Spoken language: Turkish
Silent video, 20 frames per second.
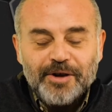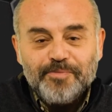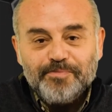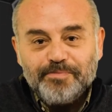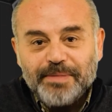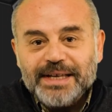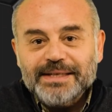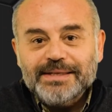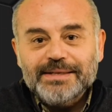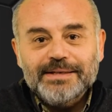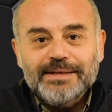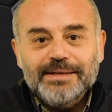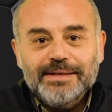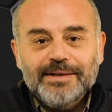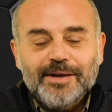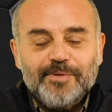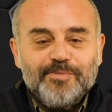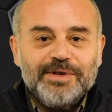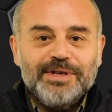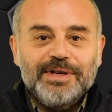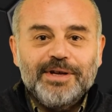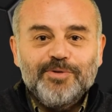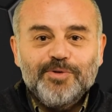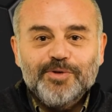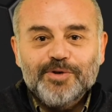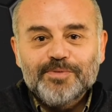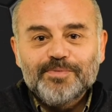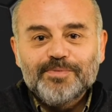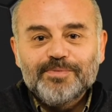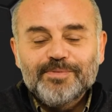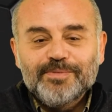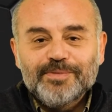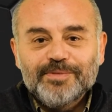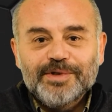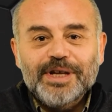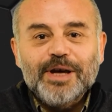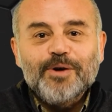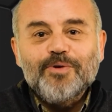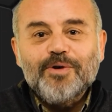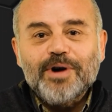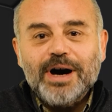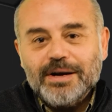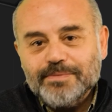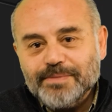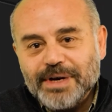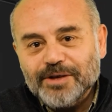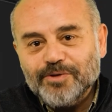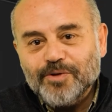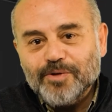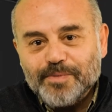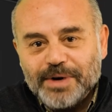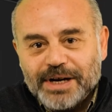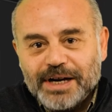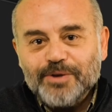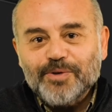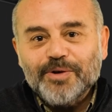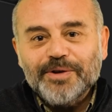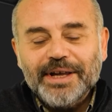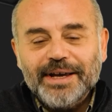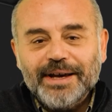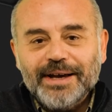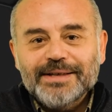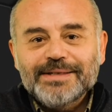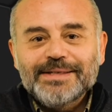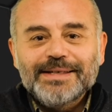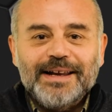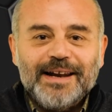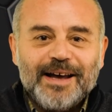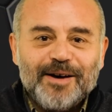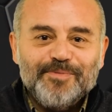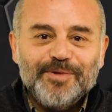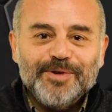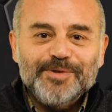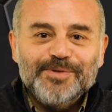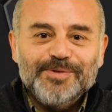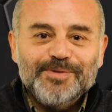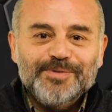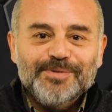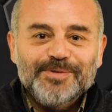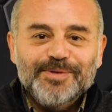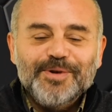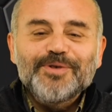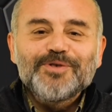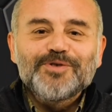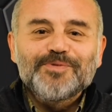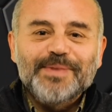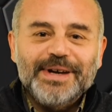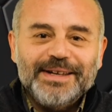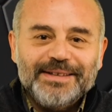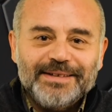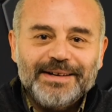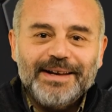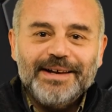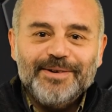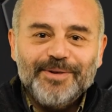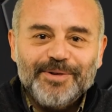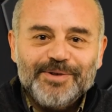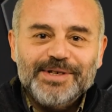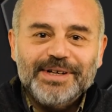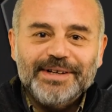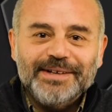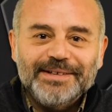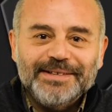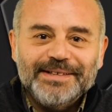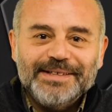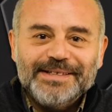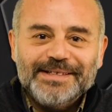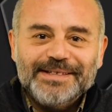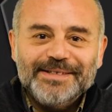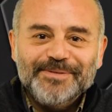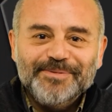Messi'yi tebrik ediyorum. Diego Armando Maradona'ya selam olsun. Görüşmek dileğiyle, hoşçakalınız.